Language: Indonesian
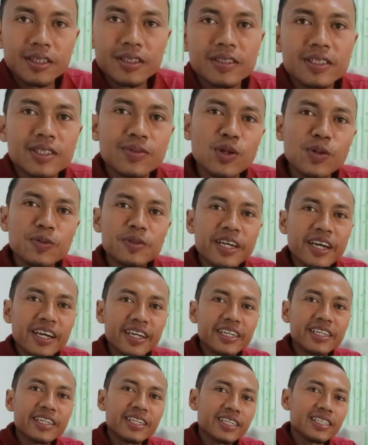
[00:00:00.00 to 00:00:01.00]
Sebelum saya
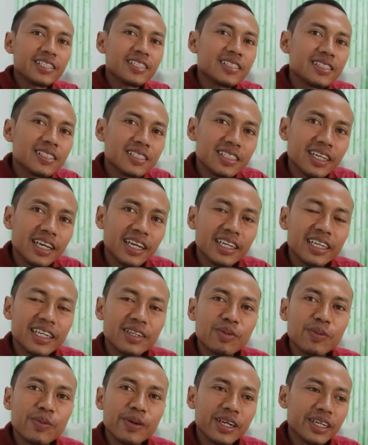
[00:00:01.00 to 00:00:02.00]
akhiri, saya
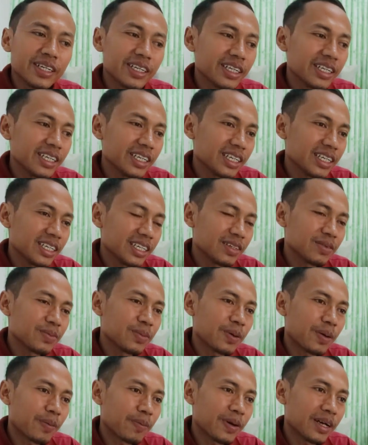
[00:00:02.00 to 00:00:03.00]
ingin membagi
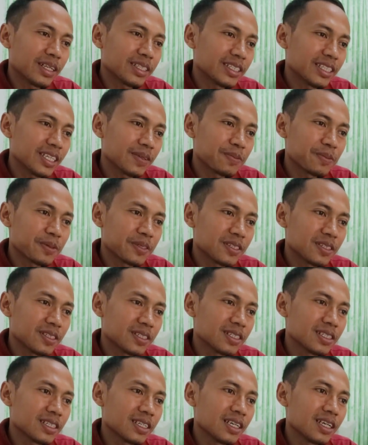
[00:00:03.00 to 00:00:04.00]
beberapa tips
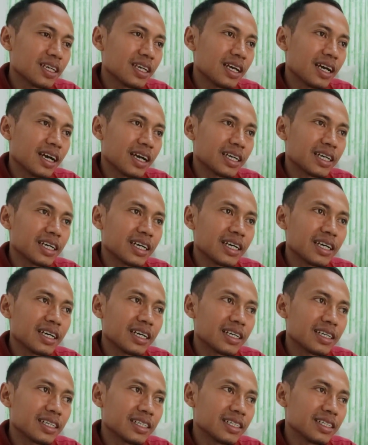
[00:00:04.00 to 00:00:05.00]

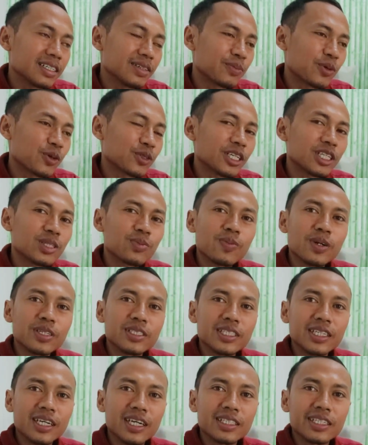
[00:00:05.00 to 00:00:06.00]
agar uh, proses
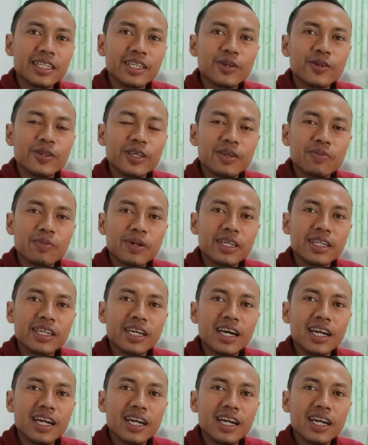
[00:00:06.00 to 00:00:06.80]
pemancingan trichoderma dari